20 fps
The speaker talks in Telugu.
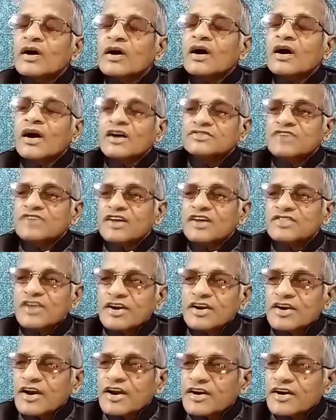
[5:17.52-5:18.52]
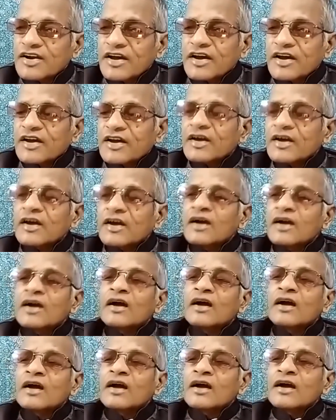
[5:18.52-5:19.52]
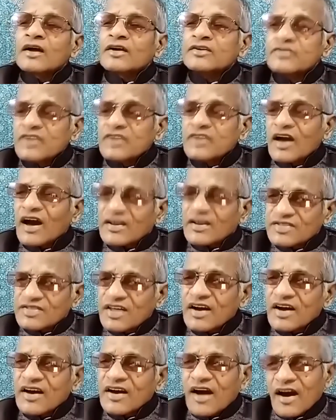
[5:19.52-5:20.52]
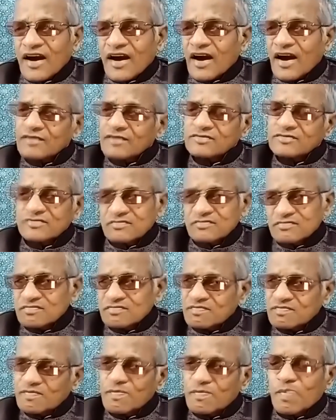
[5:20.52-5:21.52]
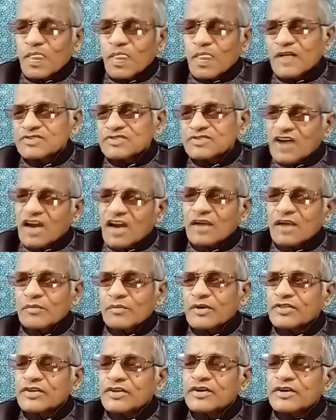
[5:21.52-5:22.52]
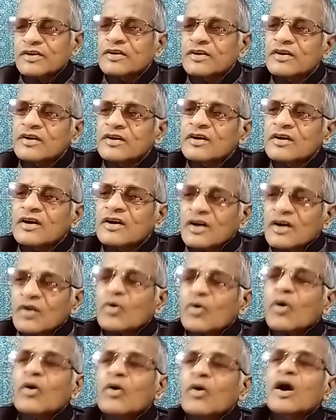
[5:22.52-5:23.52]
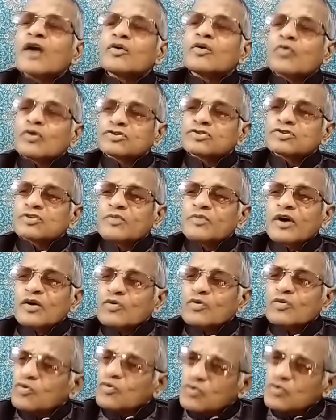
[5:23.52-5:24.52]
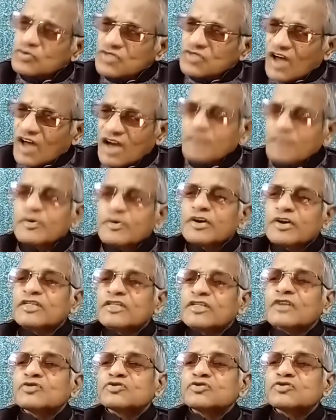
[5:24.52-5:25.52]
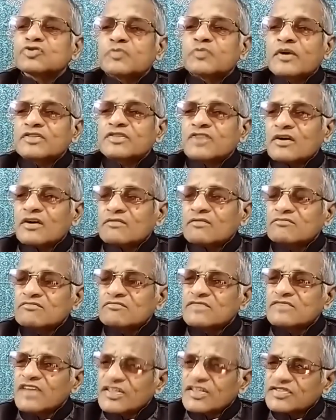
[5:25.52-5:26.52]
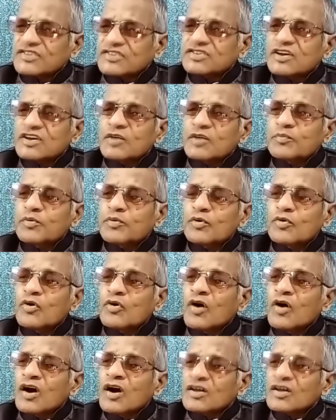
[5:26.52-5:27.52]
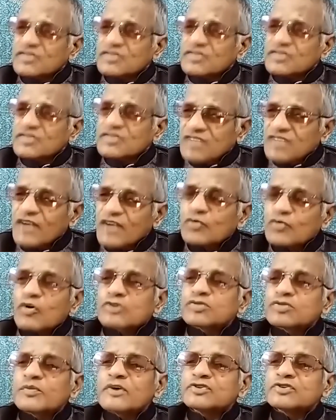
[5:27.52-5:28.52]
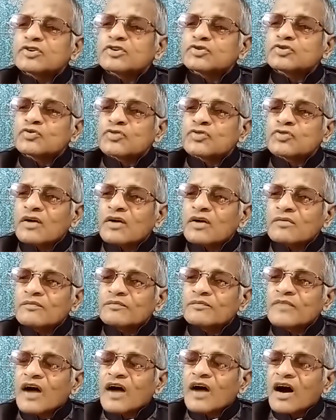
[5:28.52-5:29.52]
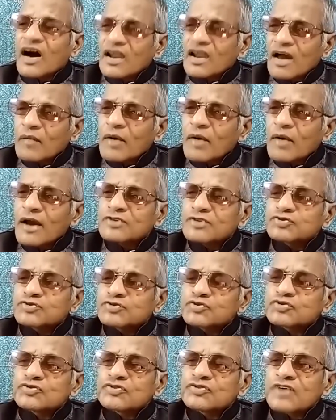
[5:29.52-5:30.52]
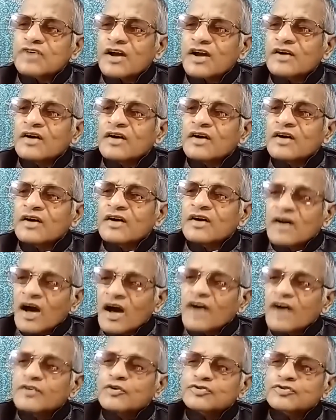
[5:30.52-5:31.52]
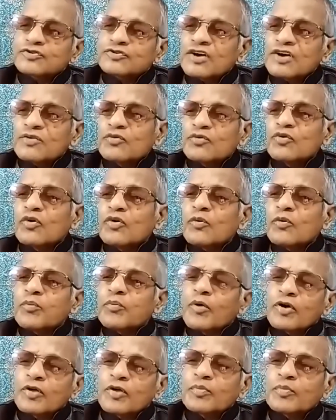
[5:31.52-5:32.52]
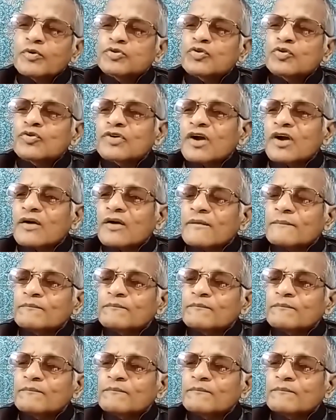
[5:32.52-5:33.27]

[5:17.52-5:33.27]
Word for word: అంచేత ఏంటి అంటే ఇది అర్థం కాక చాలామంది రోగాల కోసమే అనుకుంటూ దాని మీదే దృష్టి పెడతారు ఎంతసేపు దానికోసమే చేస్తూ ఉంటారు ఆ లాభాలే చూసుకుంటారు అవి వస్తే ఊ పొంగిపోతూ ఉంటారు